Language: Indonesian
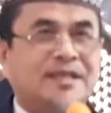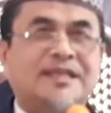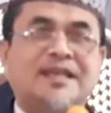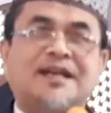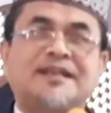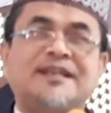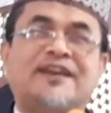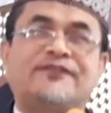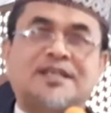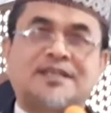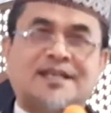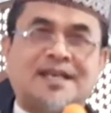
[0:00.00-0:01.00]
yang dia
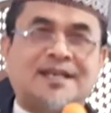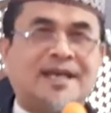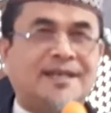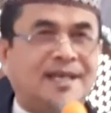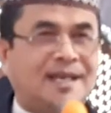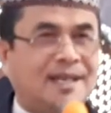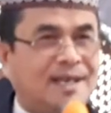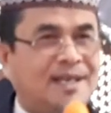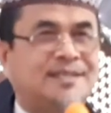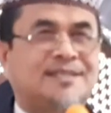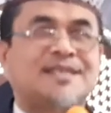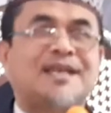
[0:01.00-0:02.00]
pikirkan adalah
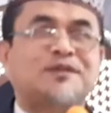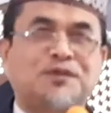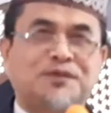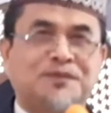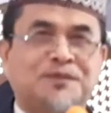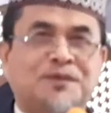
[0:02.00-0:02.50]
hanya satu